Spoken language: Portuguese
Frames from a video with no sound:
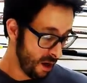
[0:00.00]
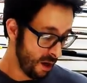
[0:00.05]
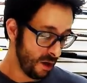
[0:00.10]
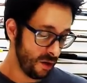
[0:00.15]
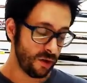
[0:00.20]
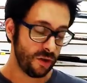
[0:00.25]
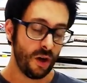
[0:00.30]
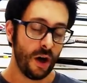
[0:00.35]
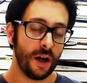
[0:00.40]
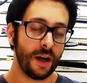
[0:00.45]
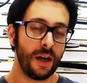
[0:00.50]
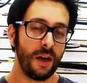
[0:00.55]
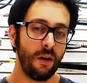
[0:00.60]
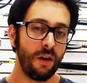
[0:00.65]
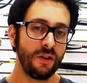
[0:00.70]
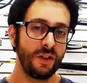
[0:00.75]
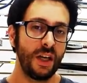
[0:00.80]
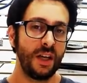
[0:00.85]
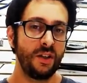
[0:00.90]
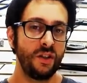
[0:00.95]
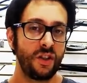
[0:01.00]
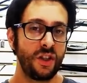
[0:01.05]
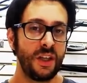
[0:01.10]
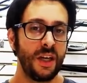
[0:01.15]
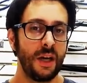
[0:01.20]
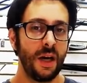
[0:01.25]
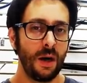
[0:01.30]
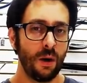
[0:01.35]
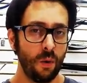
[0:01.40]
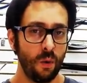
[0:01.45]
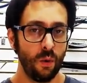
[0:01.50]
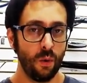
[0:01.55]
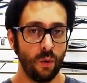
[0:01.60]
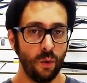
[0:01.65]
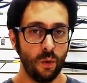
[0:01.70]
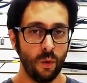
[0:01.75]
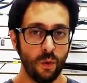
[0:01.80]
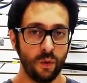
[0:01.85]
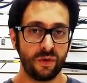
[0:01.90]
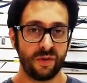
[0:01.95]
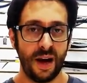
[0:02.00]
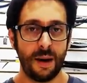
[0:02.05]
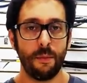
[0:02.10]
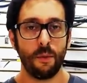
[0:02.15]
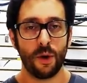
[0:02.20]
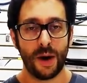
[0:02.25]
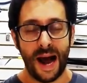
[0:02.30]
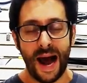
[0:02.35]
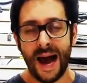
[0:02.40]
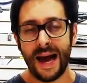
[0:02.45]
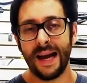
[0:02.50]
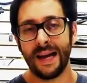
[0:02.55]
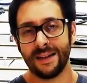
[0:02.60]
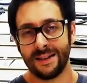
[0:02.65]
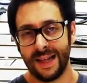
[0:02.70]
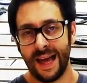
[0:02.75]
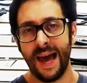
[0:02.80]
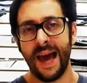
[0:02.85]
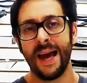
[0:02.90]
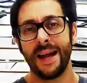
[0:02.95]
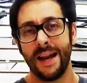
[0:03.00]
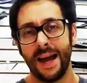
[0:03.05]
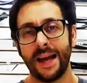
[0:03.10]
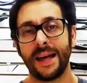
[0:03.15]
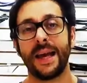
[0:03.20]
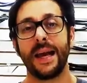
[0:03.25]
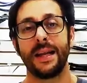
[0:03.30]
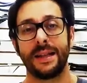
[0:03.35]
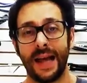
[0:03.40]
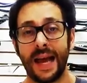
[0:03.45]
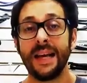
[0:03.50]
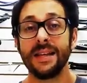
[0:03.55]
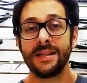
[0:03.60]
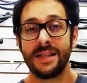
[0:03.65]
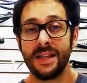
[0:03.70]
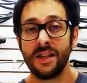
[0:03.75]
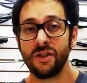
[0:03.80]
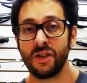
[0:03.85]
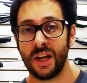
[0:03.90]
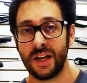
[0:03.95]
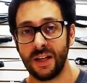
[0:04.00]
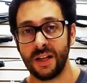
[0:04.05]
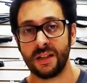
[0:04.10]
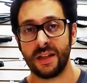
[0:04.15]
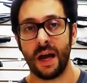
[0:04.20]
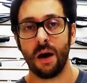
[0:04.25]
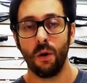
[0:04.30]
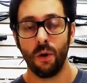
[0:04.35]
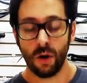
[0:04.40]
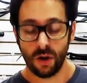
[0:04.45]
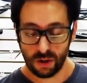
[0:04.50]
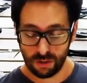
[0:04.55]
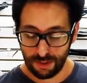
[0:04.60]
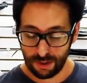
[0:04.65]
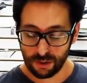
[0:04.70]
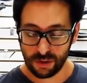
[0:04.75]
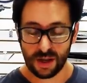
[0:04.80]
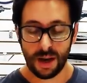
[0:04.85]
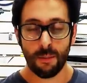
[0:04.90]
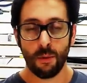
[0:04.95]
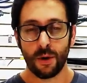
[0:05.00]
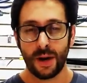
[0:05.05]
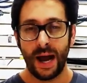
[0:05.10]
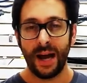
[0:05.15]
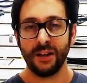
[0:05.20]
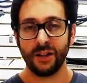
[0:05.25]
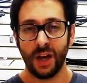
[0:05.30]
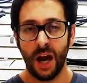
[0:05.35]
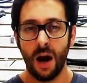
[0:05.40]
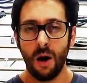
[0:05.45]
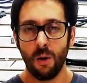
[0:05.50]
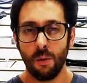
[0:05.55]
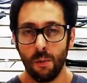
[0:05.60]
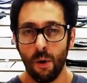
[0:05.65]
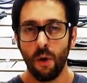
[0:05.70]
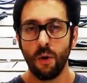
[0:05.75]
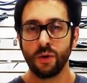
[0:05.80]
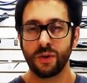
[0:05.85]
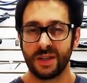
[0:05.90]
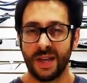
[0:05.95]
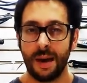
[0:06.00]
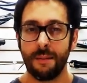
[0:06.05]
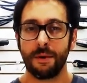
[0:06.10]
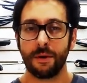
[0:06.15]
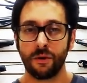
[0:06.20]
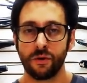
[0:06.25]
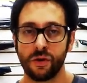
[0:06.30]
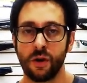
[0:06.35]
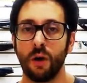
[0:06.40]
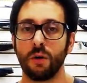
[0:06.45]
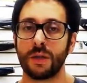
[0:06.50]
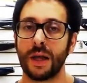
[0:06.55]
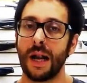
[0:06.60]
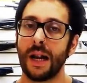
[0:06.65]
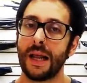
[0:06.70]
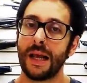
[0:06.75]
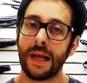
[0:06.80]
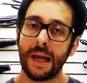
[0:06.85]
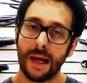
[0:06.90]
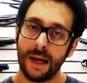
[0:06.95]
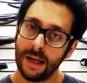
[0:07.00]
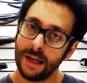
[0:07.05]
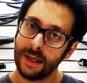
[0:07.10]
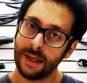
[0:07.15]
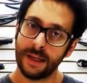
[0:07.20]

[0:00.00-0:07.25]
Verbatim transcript: Só que hoje em dia o, o, samurai até, né, que até existe ainda até hoje, mas o samurai já arrumou o esquema do solta-linha.